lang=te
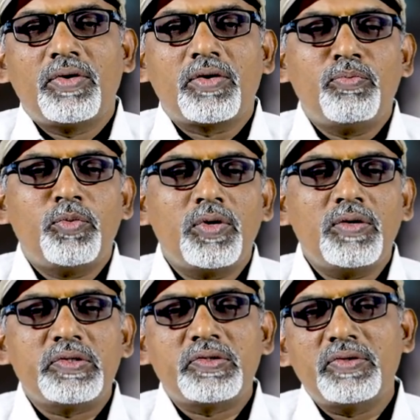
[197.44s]
ఒక మూల
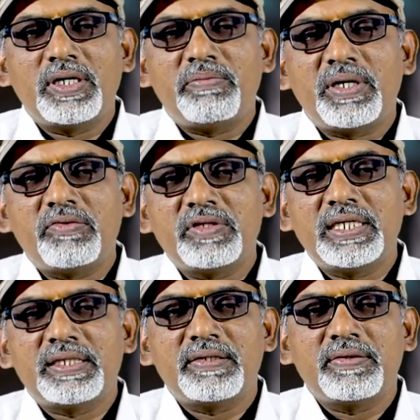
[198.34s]
వస్తువుగా
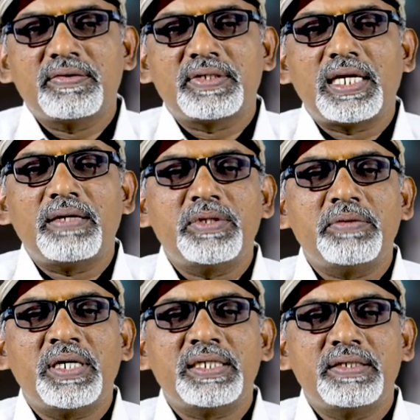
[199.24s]
భగవద్గీతను
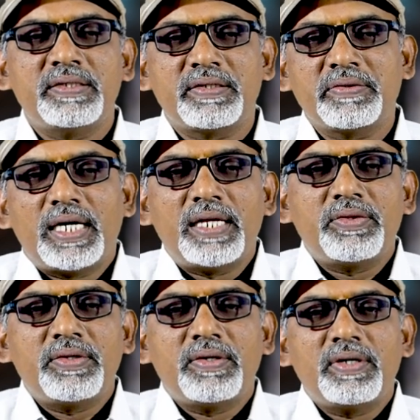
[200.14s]
చాలామంది మార్చేశారు
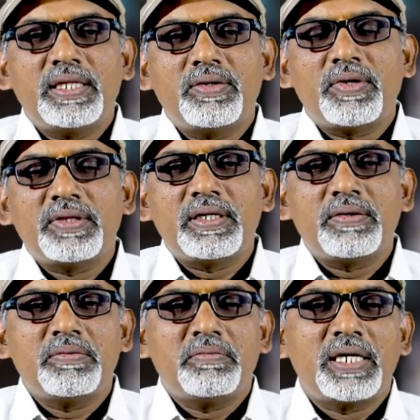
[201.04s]
దాంతో అది
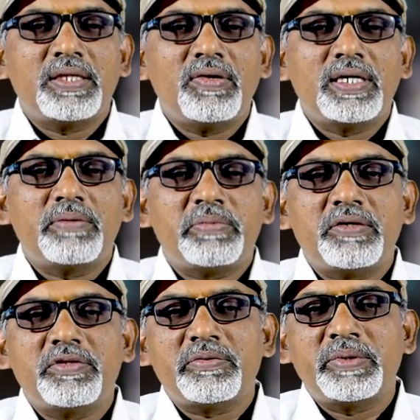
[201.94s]
కొందరు మేధావులకే
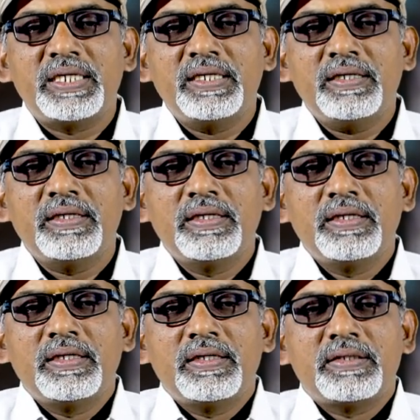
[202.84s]
పరిమితమై
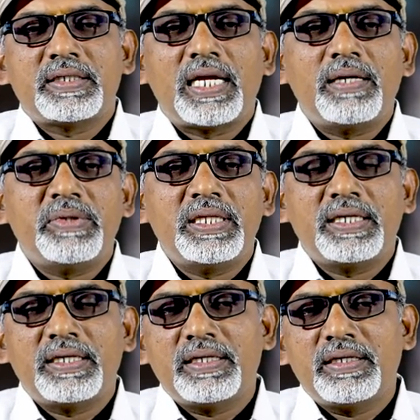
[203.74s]

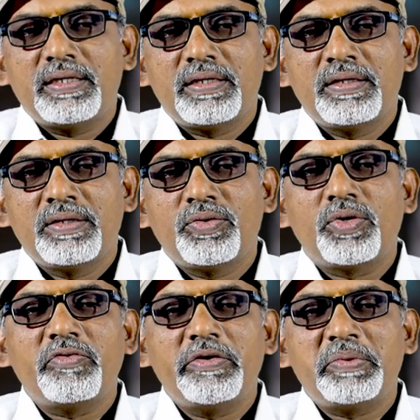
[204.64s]
చాలామందికి
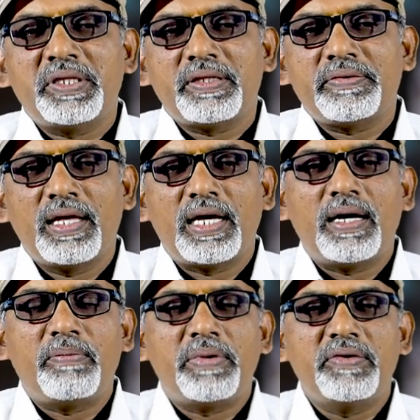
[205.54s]
దూరం అయిపోయింది
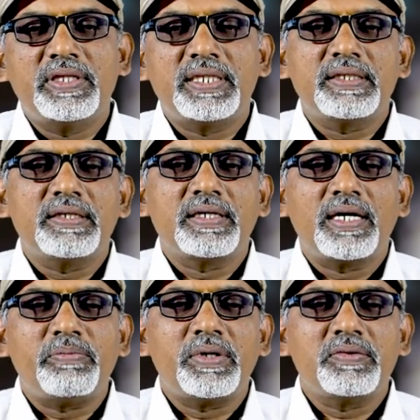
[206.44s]
ఆ పవిత్రతను
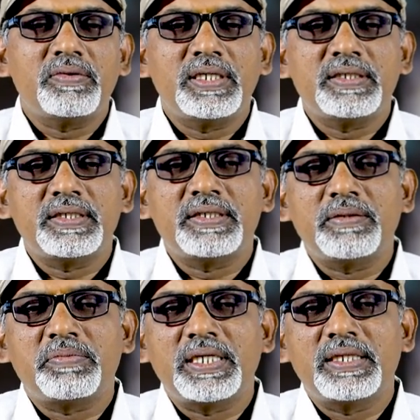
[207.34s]
కాపాడుతూనే
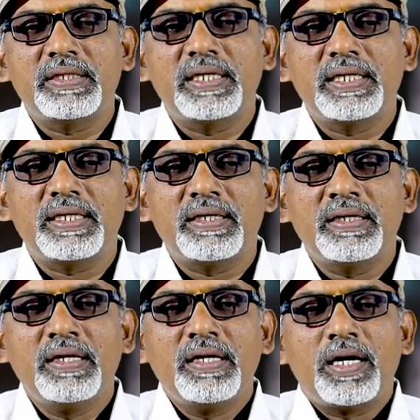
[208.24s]
చేసిన ప్రయత్నానికి
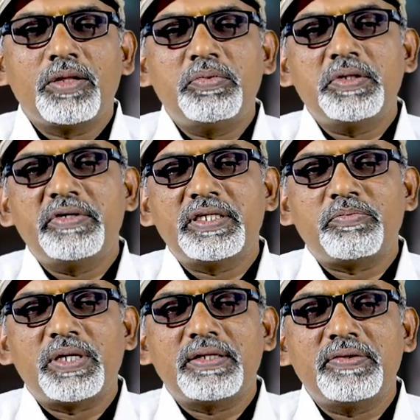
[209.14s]
అద్భుతమైన
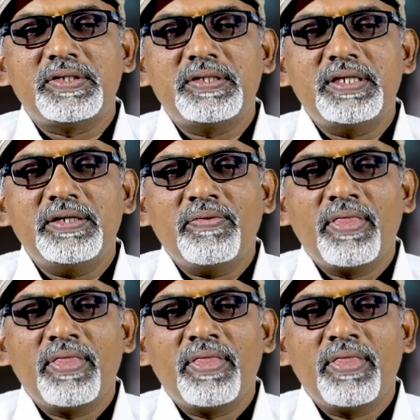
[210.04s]
స్పందన వచ్చింది